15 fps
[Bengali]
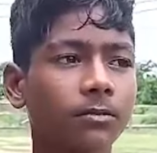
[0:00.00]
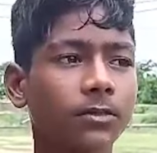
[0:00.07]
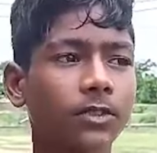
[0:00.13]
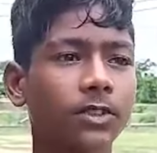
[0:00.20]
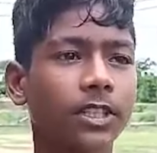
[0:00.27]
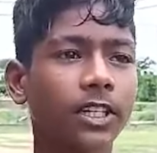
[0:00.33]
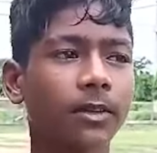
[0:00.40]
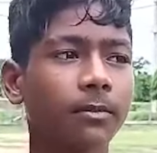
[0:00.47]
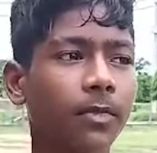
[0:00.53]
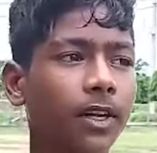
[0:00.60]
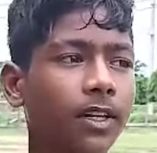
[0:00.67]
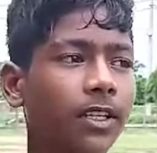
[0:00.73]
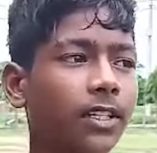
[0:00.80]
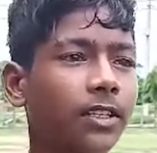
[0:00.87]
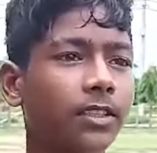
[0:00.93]
যে মানে
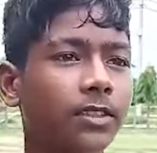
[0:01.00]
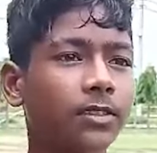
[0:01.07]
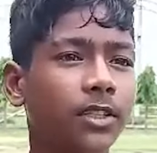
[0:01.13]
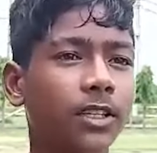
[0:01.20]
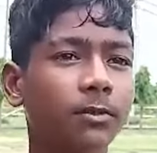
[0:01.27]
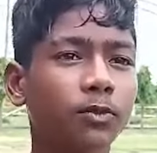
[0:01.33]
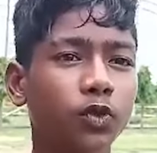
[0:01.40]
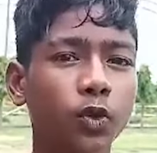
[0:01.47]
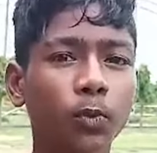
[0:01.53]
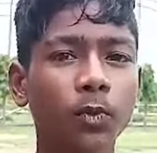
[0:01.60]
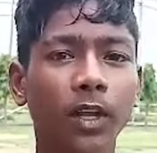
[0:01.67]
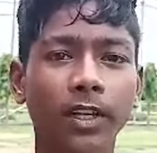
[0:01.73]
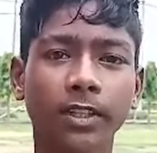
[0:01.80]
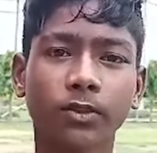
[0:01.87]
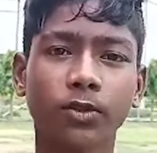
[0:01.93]
যেরকম স্যুপ
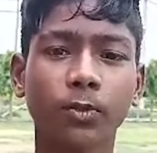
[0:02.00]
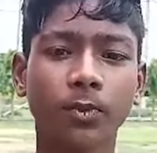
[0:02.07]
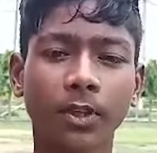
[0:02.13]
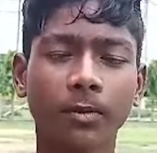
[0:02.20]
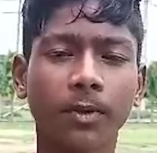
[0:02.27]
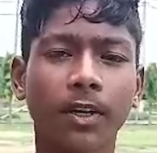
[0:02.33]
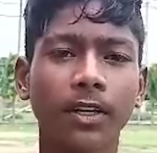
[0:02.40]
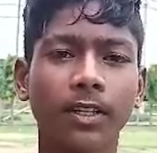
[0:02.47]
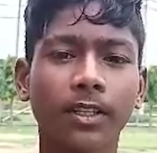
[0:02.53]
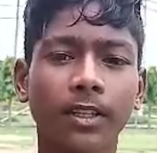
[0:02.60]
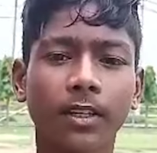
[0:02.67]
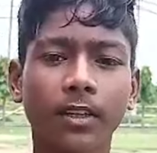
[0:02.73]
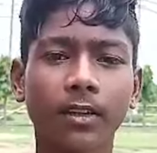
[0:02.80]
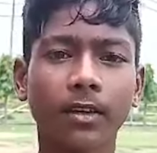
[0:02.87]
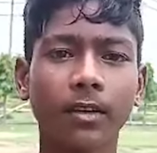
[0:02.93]
লাগে স্যুপটা পাই
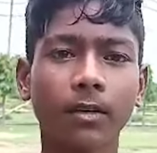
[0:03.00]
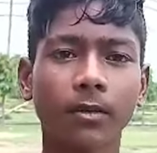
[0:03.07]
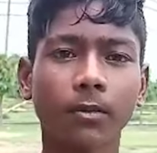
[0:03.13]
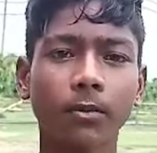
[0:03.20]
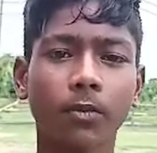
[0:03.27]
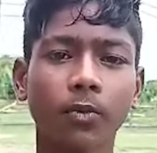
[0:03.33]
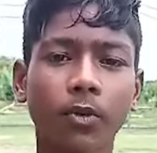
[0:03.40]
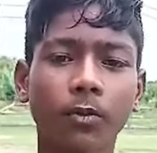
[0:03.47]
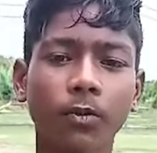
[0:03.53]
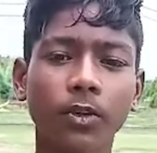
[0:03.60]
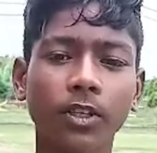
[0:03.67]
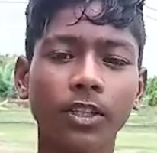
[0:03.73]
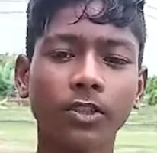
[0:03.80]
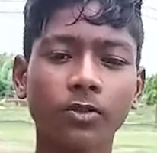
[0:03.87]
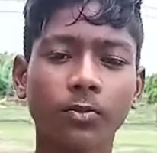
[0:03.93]
পুরোপুরি
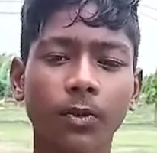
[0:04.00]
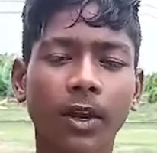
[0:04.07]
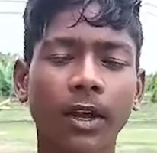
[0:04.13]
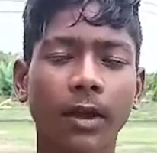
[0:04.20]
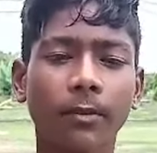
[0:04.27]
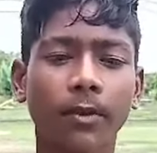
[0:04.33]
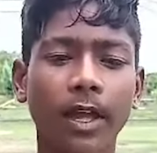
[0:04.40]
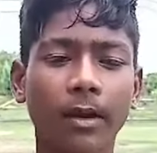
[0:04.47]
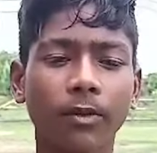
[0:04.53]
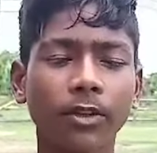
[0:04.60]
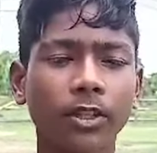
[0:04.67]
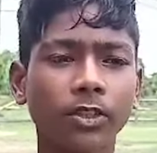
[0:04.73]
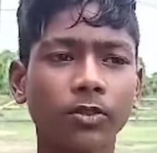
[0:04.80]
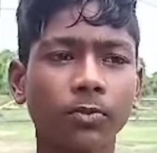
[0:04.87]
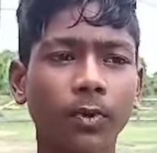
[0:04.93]
কিছু এমন
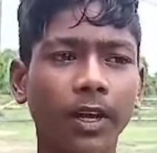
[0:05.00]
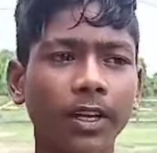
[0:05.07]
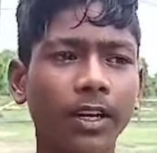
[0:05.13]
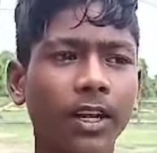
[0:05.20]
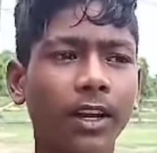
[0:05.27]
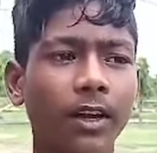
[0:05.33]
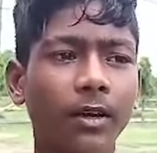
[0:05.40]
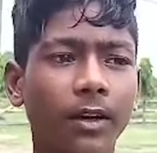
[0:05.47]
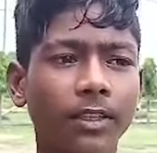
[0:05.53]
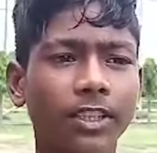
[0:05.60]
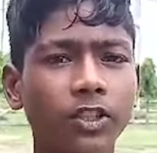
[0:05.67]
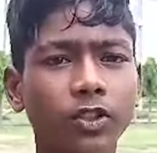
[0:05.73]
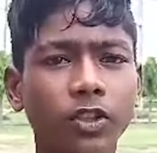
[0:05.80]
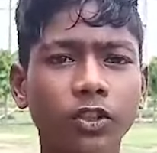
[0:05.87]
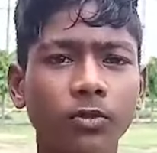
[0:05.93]
কিছু পাই না কিছু
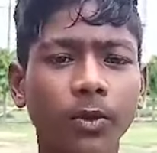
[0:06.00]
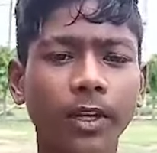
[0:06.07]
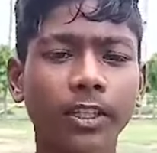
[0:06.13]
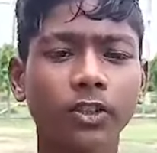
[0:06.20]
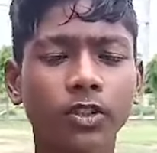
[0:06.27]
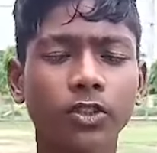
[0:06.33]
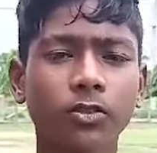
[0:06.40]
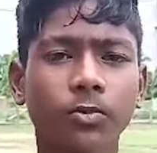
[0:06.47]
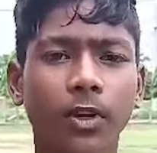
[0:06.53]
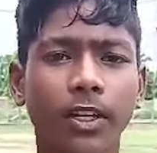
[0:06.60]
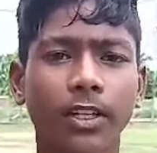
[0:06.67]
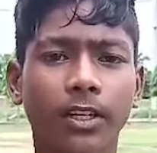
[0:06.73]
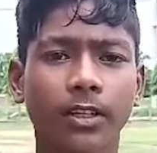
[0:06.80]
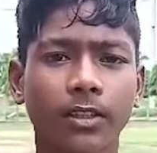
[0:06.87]
কিছু পাই কিছু কিছু পাই না